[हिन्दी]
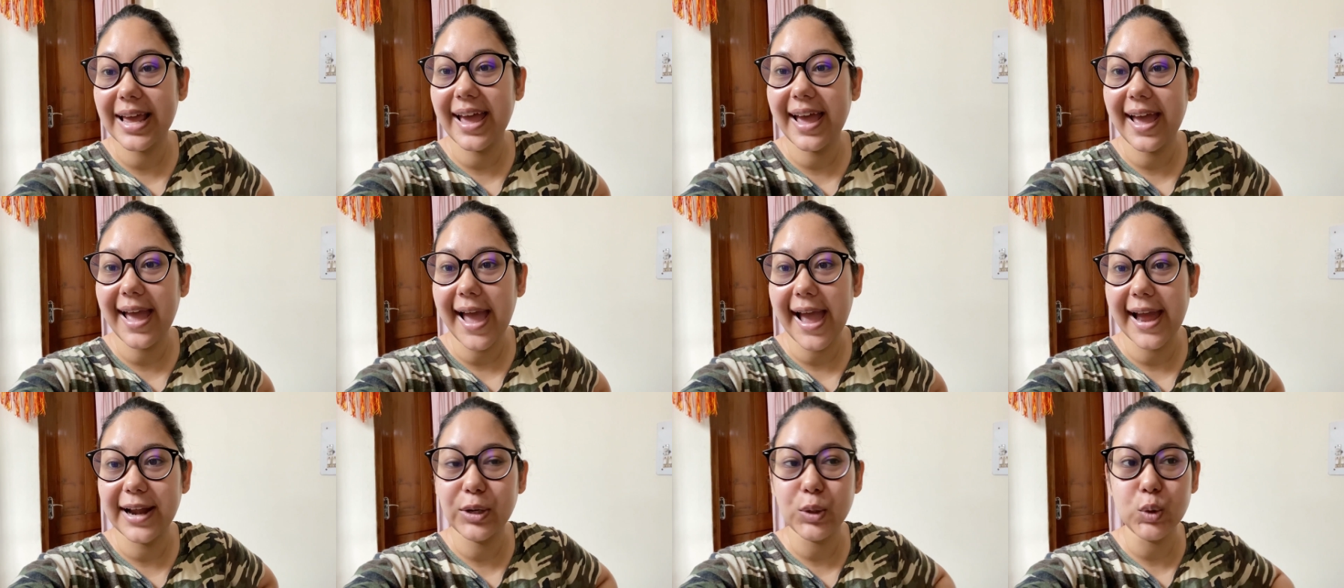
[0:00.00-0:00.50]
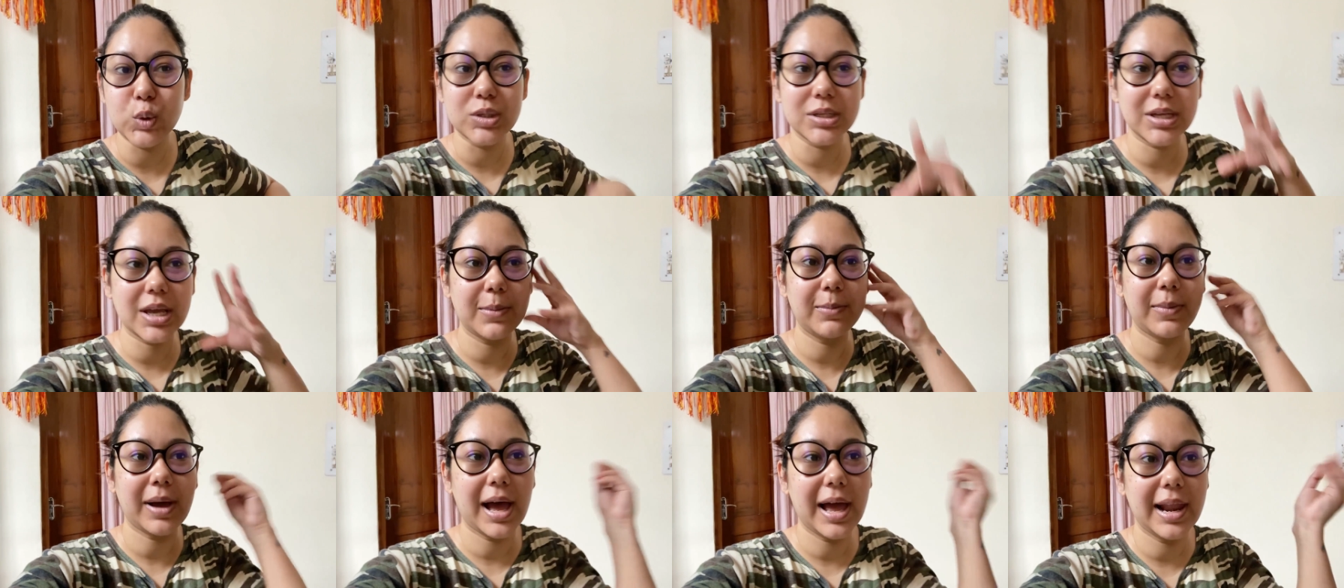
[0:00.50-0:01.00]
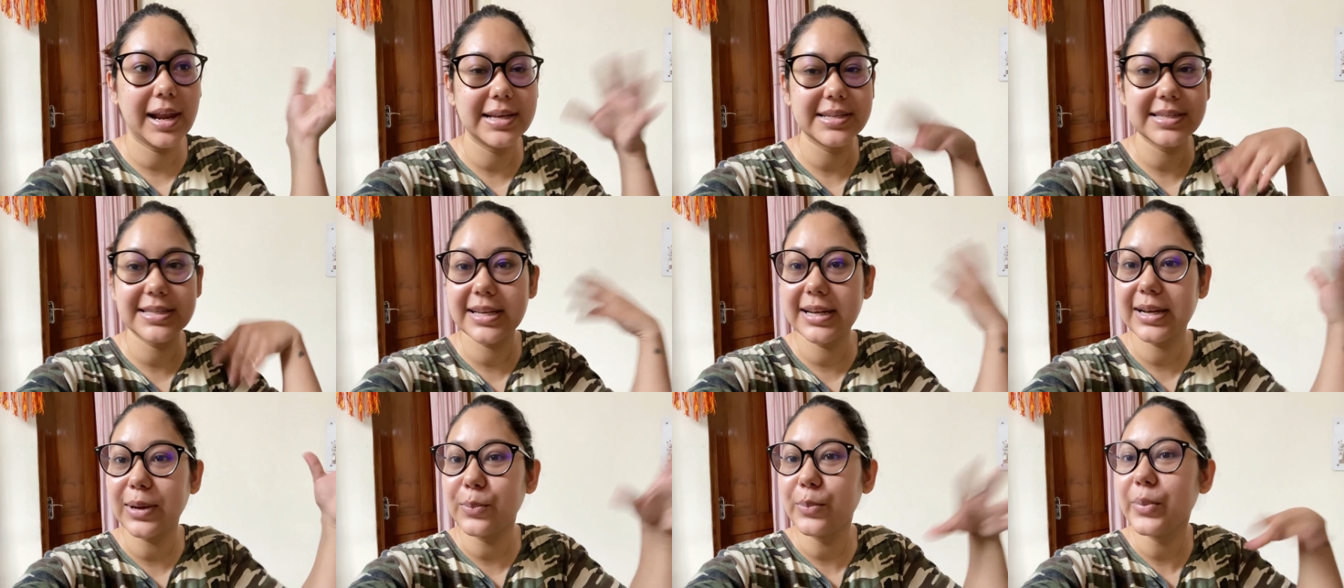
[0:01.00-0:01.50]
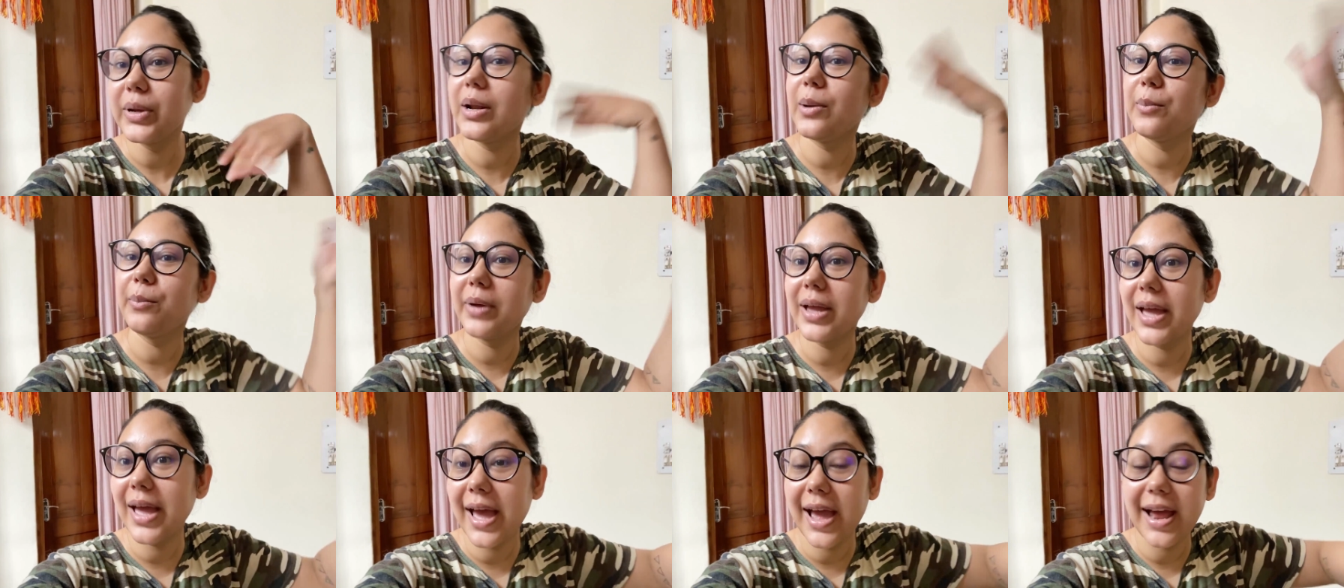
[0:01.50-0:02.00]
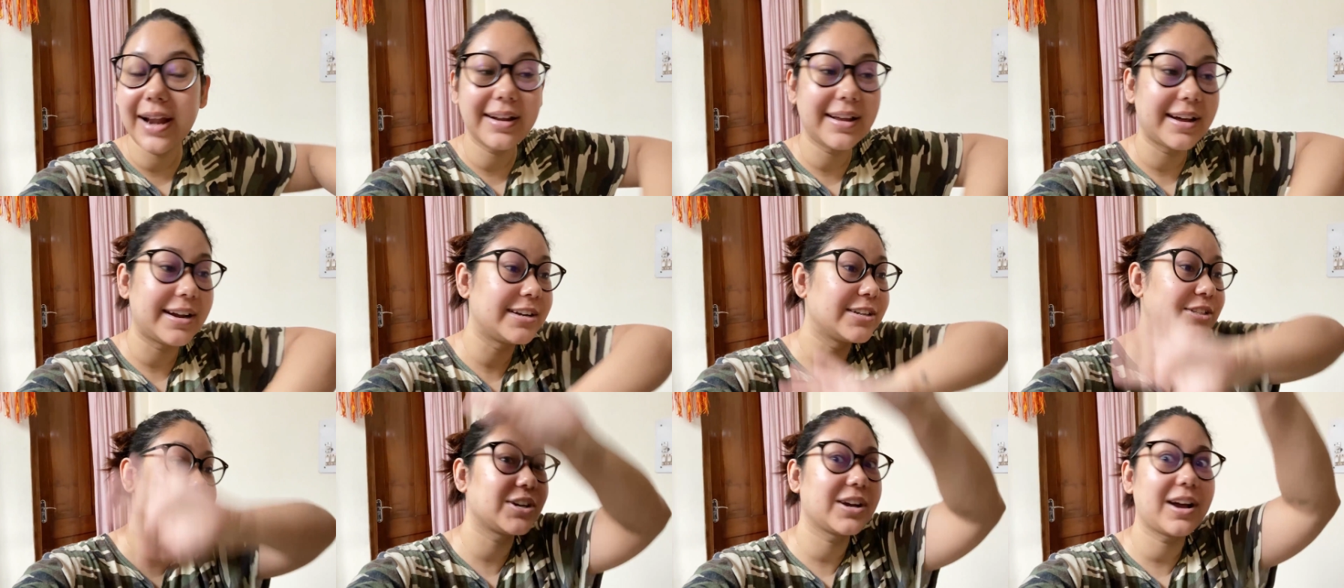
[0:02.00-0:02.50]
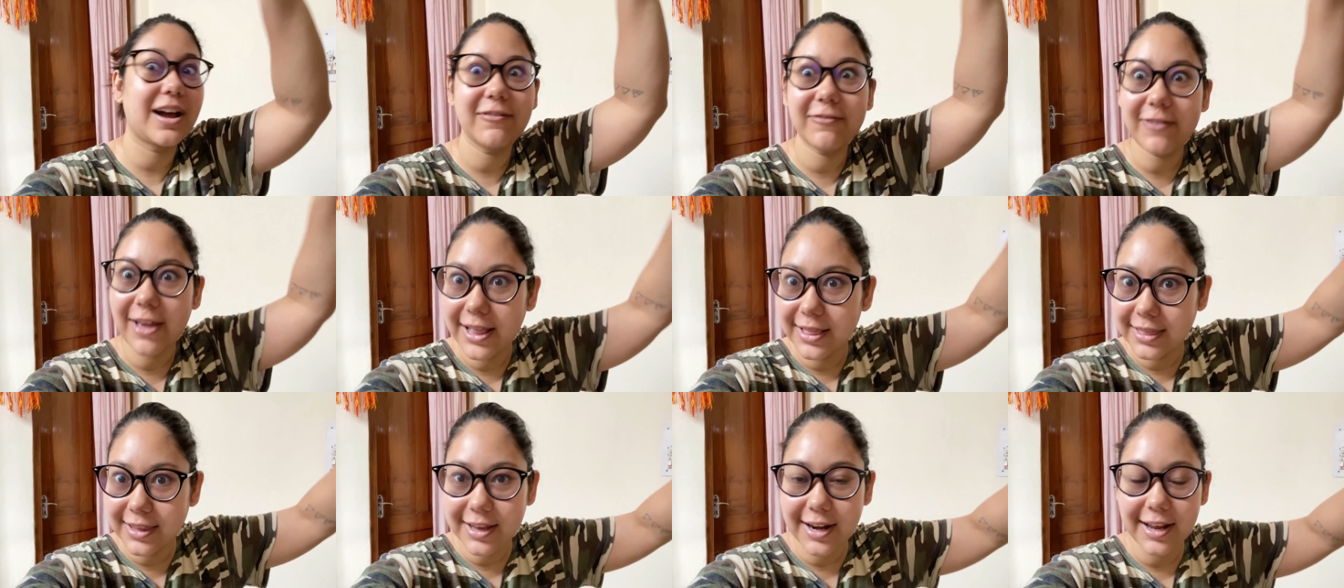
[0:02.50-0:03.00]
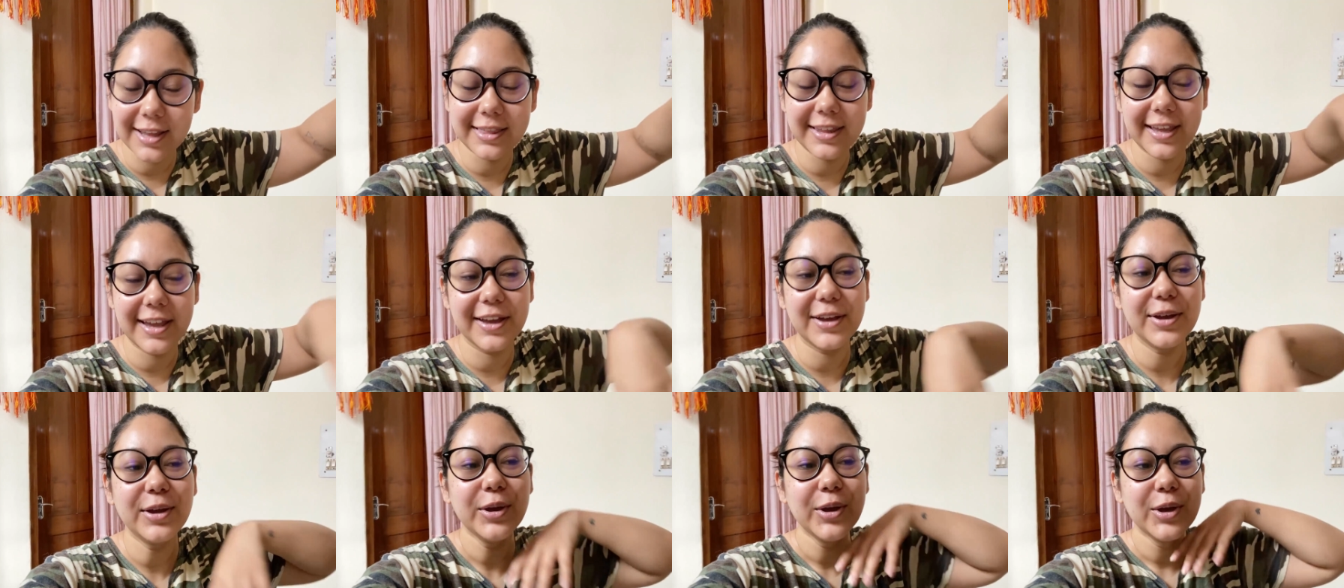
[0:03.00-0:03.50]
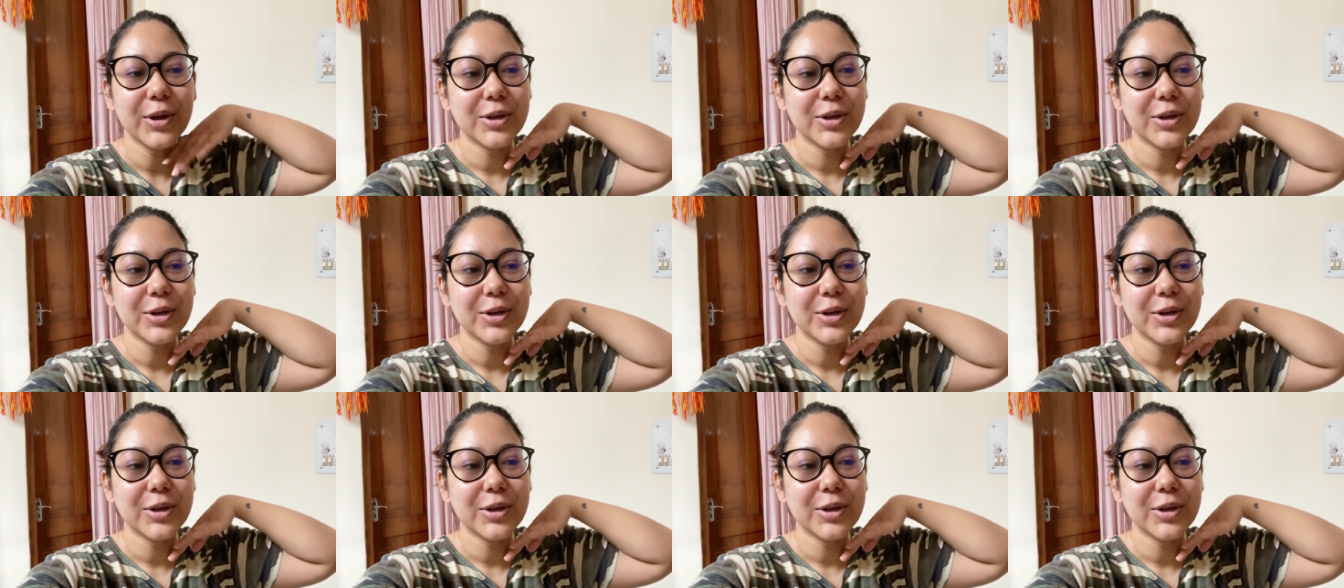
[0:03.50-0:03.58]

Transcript: है एंड उसके बाल ऐसे लंबे लंबे हैं एंड हर जगह फैलते रहते हैं